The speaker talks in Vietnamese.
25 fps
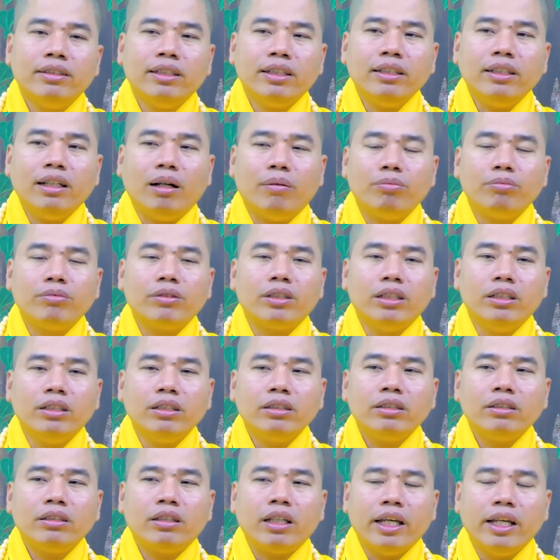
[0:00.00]
Những vọng
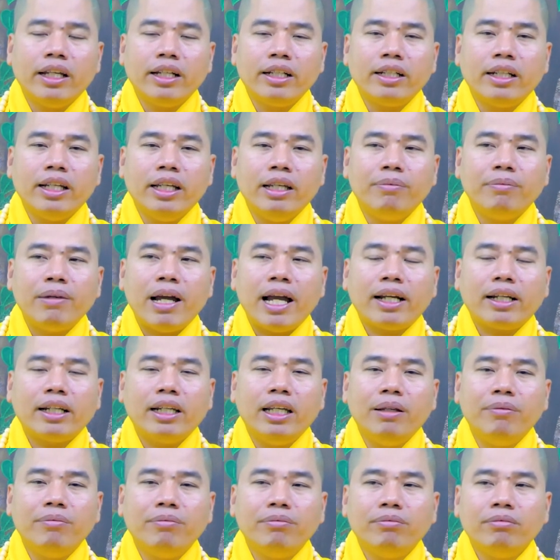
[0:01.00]
tưởng thiện niệm ác
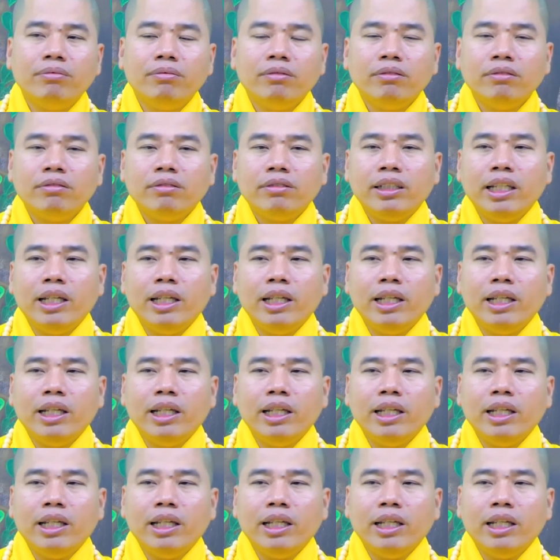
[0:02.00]
niệm